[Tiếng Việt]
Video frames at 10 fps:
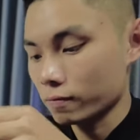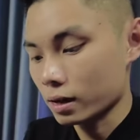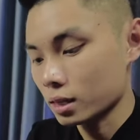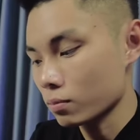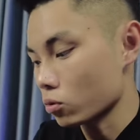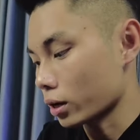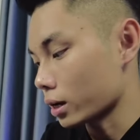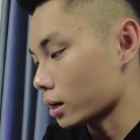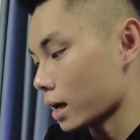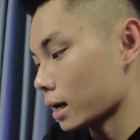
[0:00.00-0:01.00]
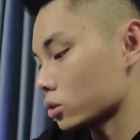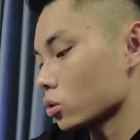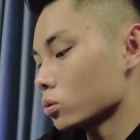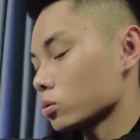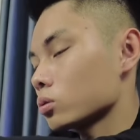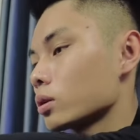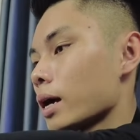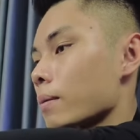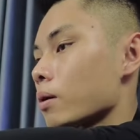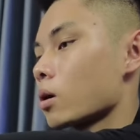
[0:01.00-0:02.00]
và thêm một cái hai cái chốt
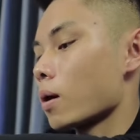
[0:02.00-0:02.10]
để mà